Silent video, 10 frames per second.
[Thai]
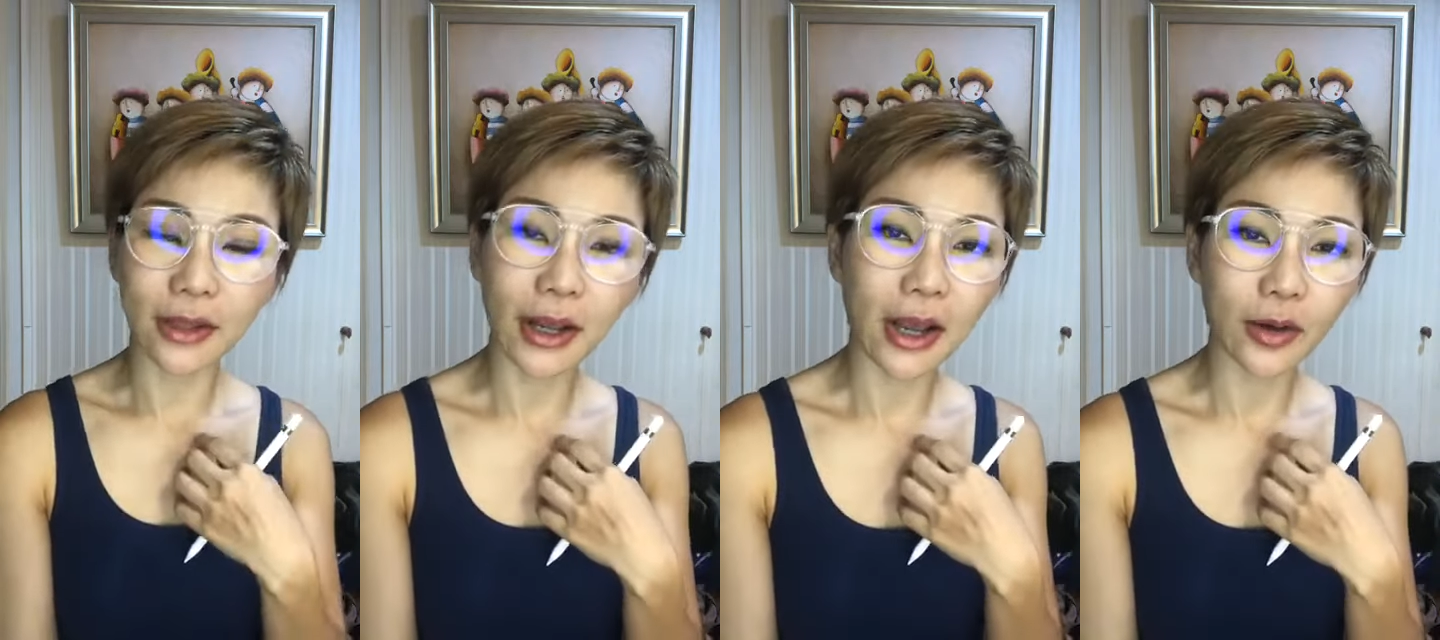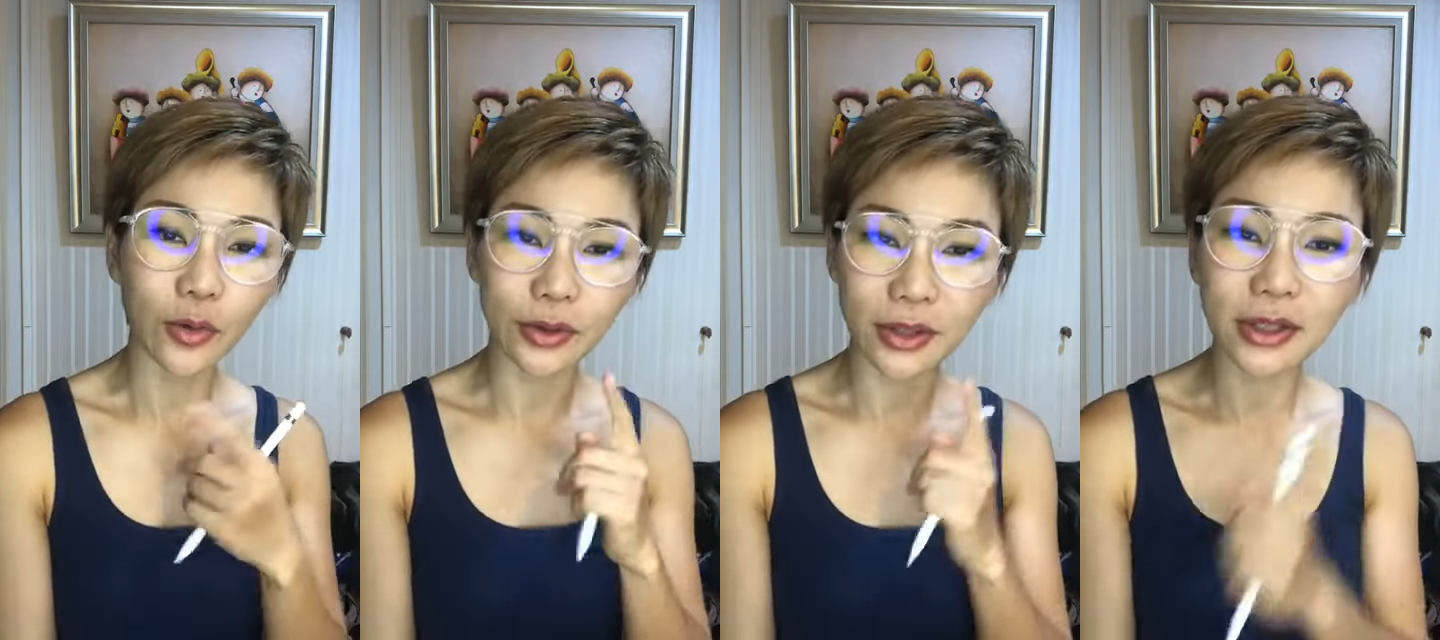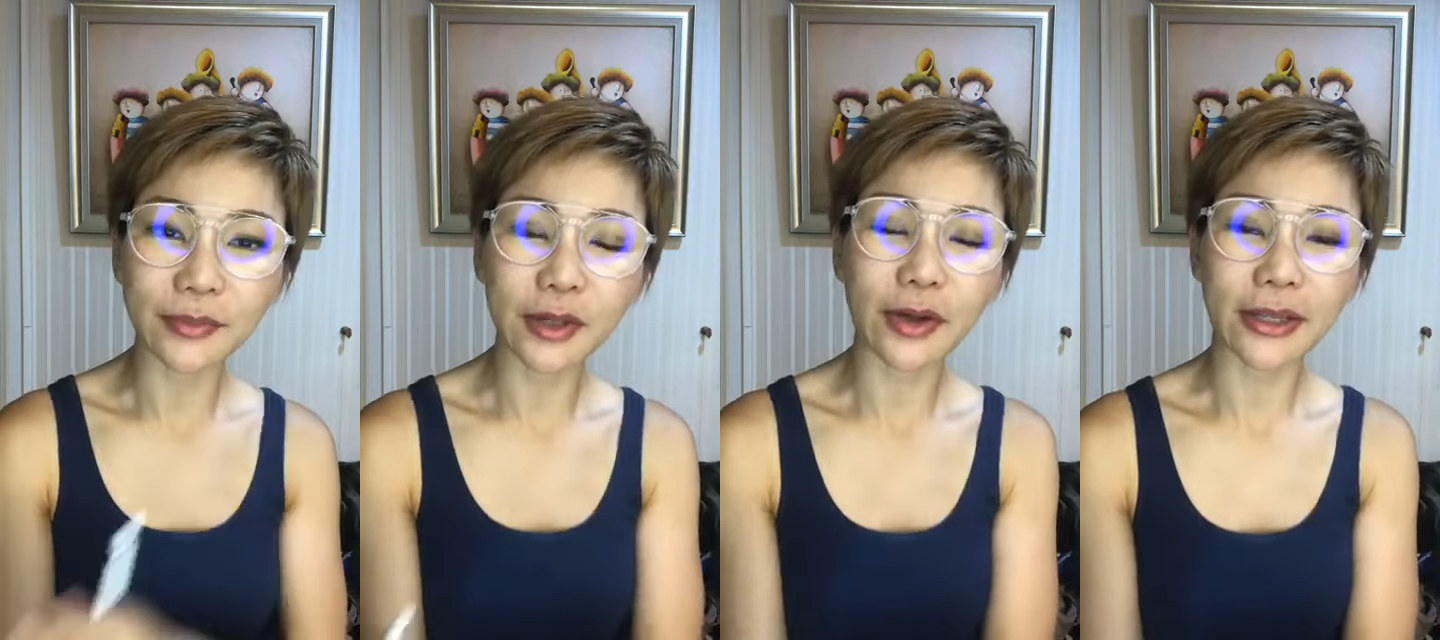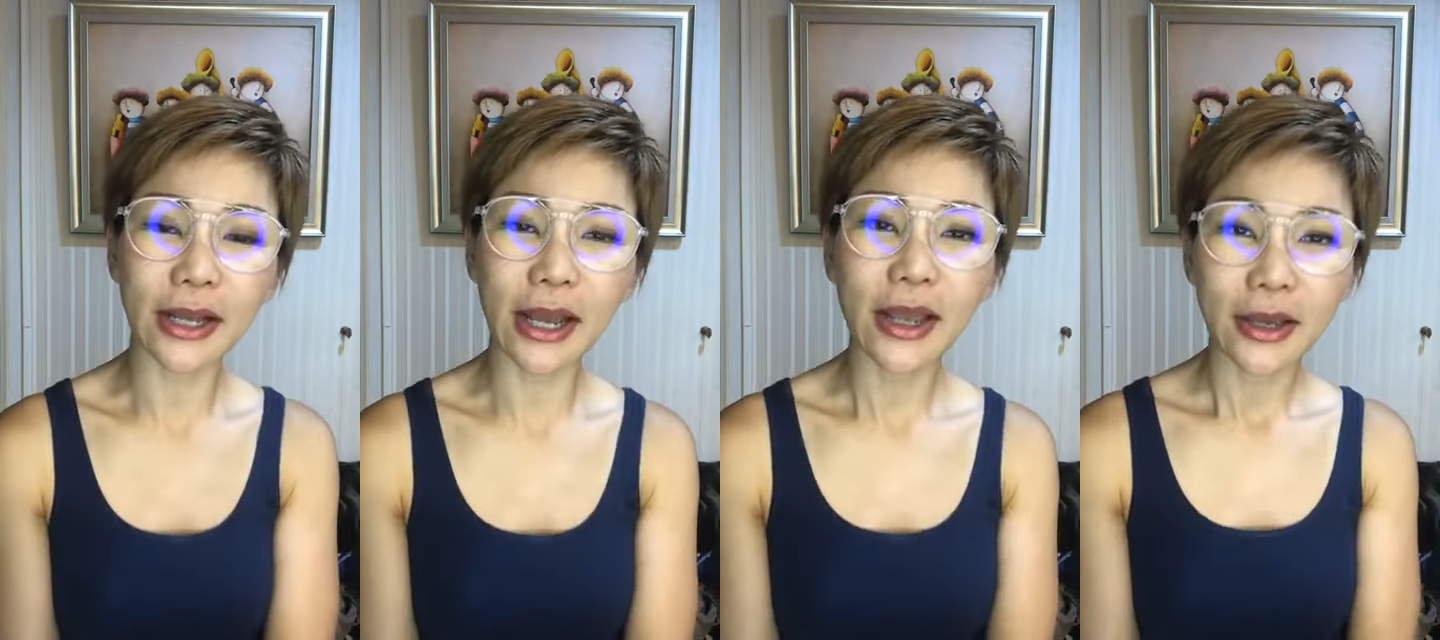นะคะกด1มาหน่อย
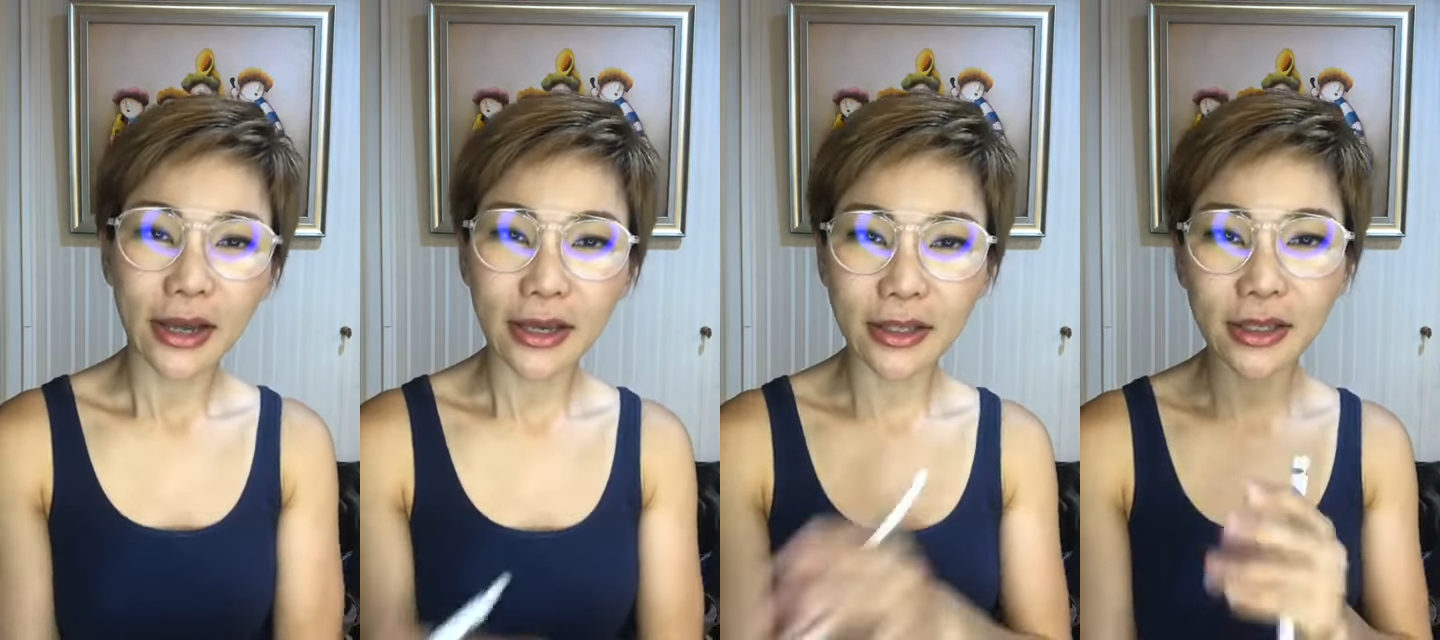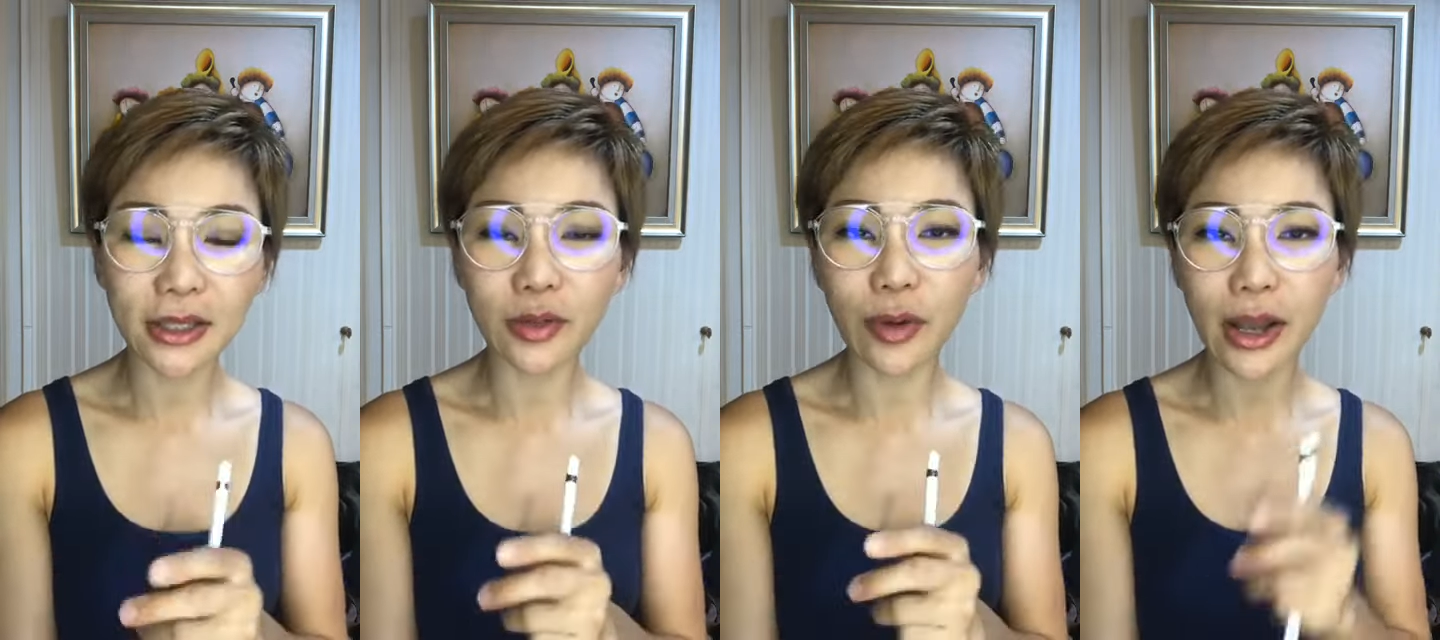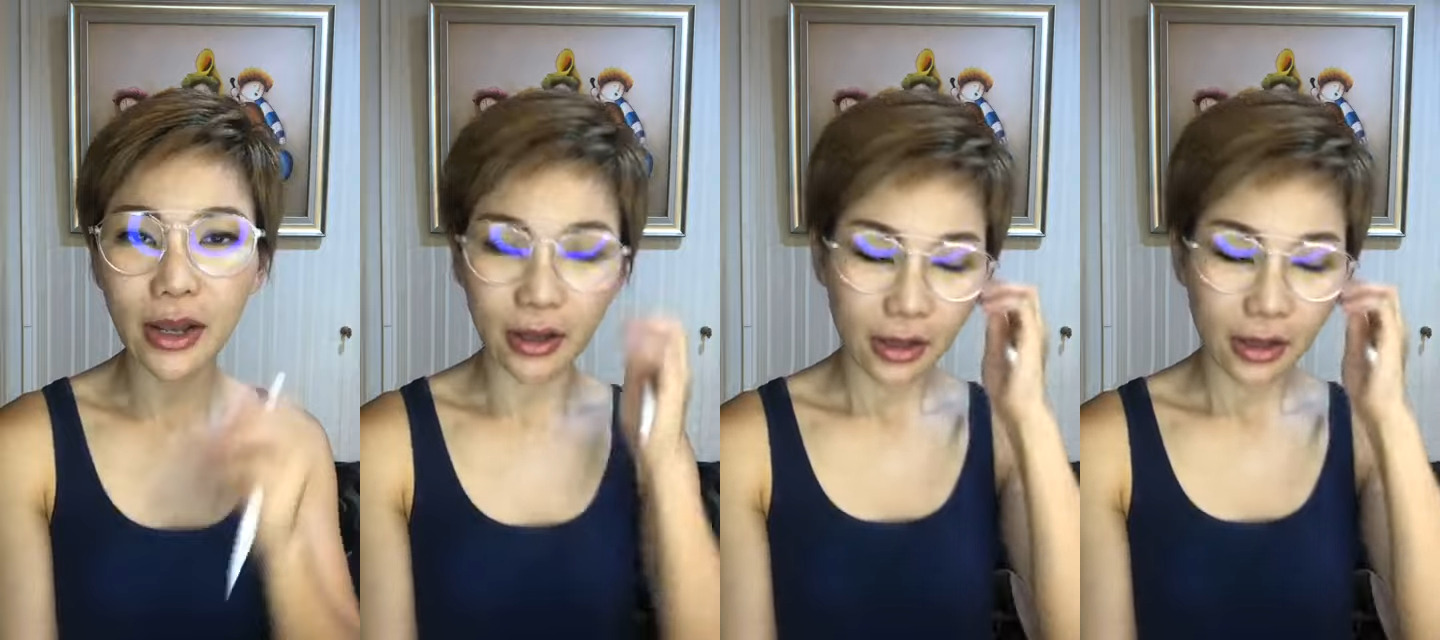นะคะใครที่คิดว่า